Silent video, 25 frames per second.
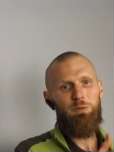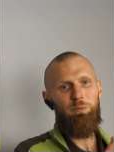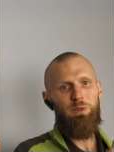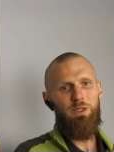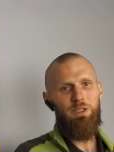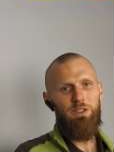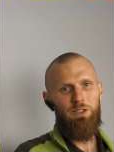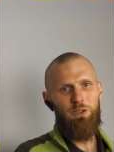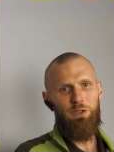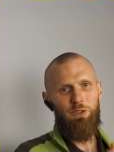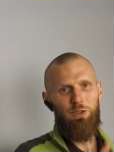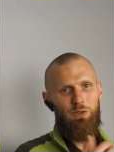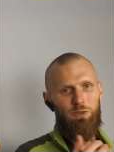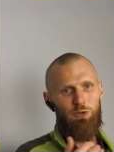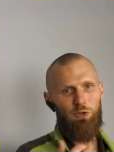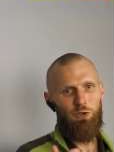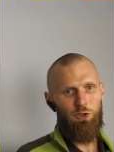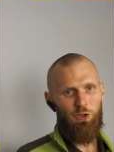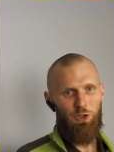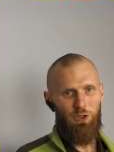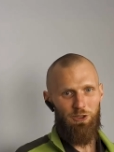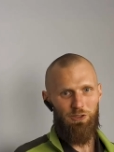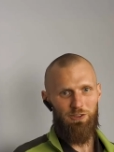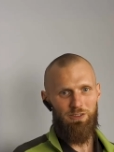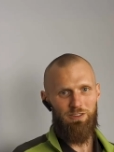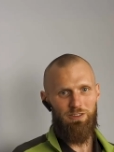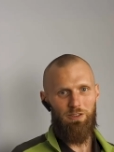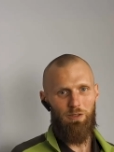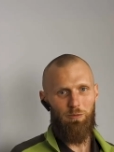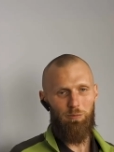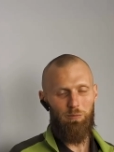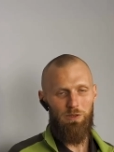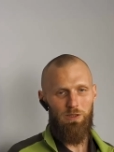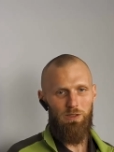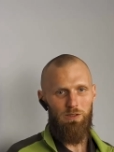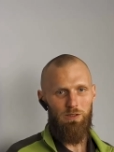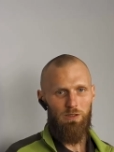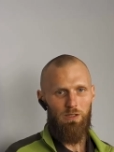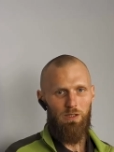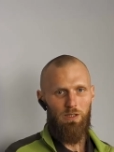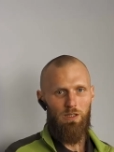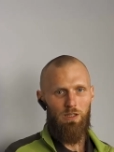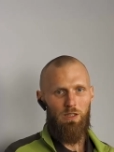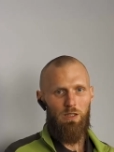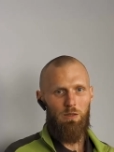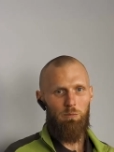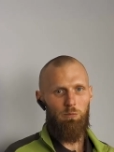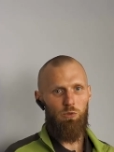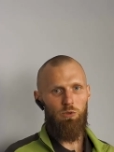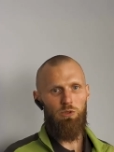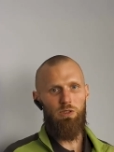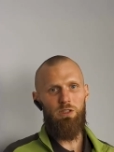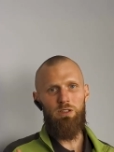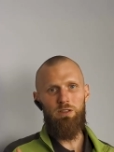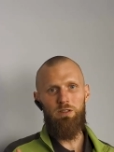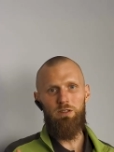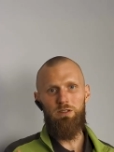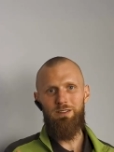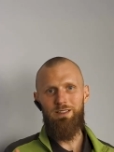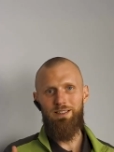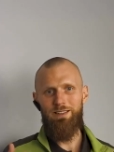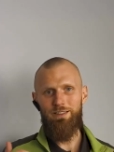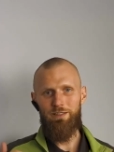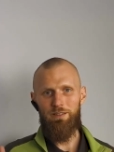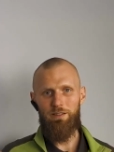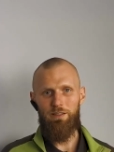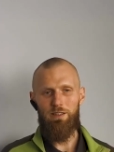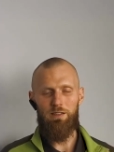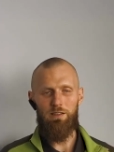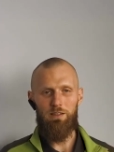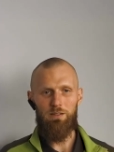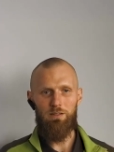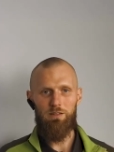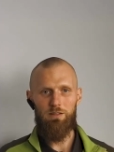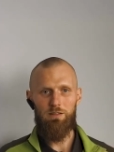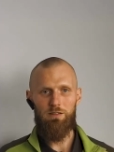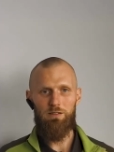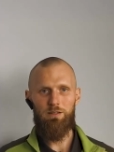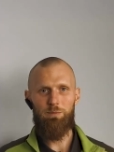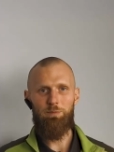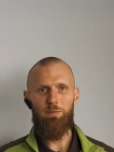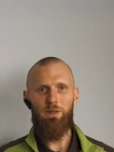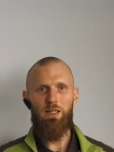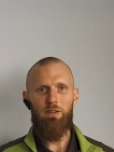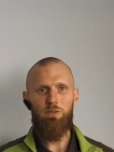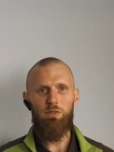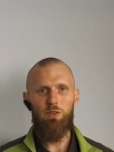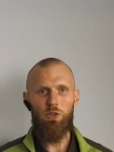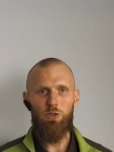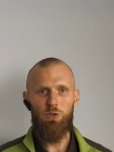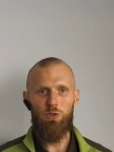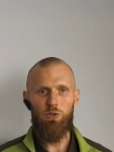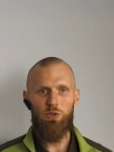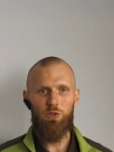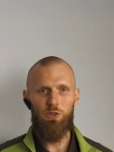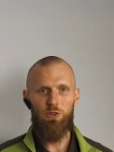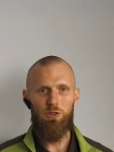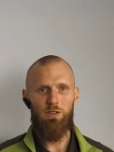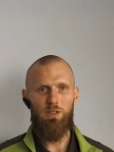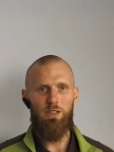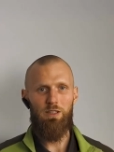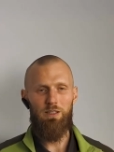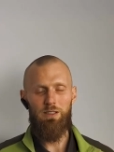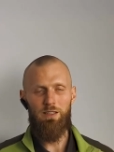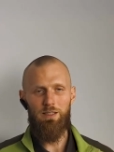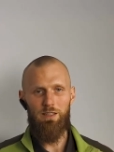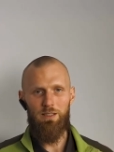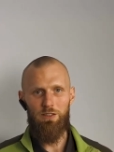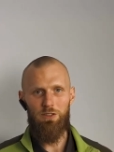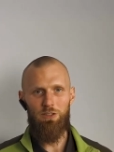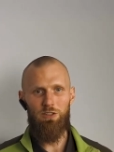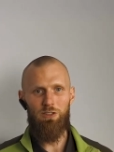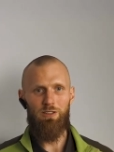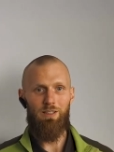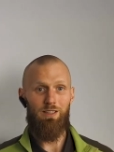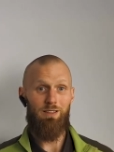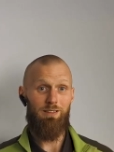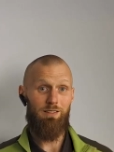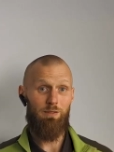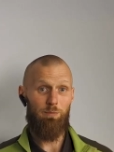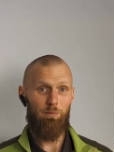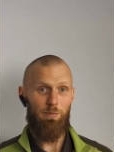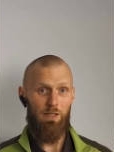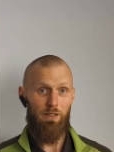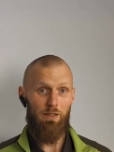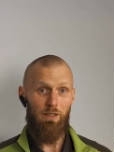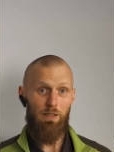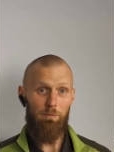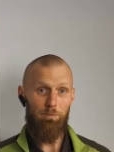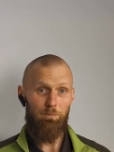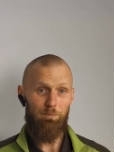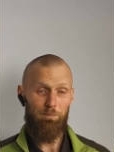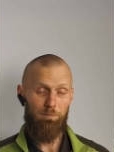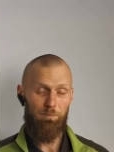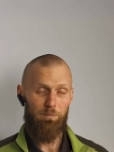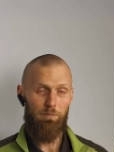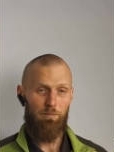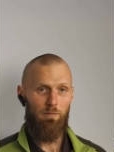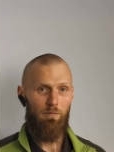czy 50 czy 60 stopni. Później nieco ta sprawność energetyczna spada,